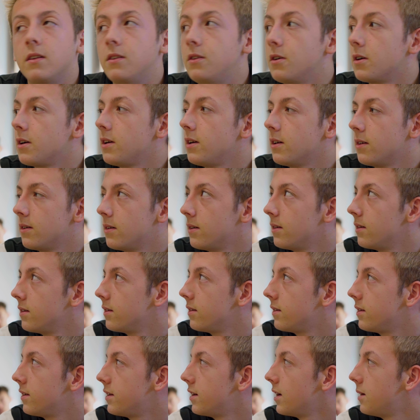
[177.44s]
De rien.
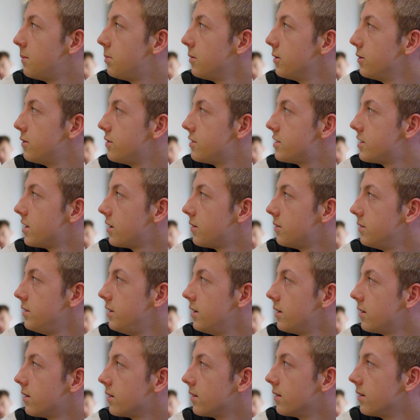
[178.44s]
Quelle bande de
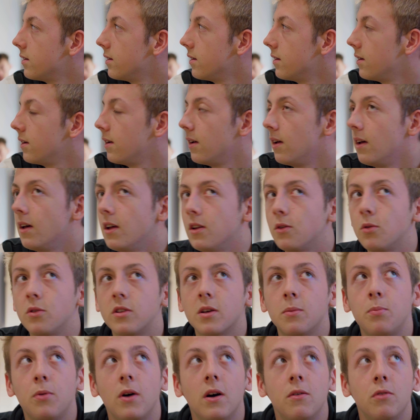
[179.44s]
charognards. Tout
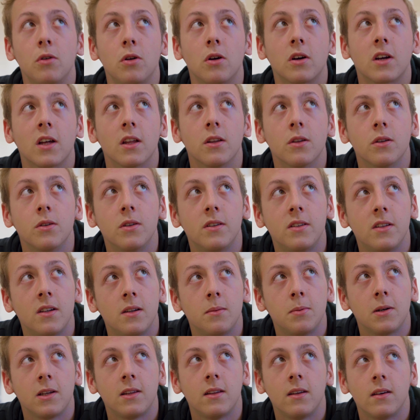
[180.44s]
ça pour avoir leur quart d'heure de
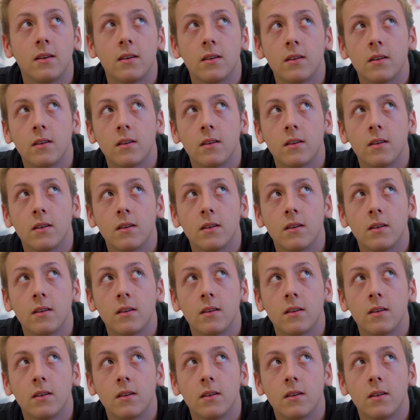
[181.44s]
célébrité.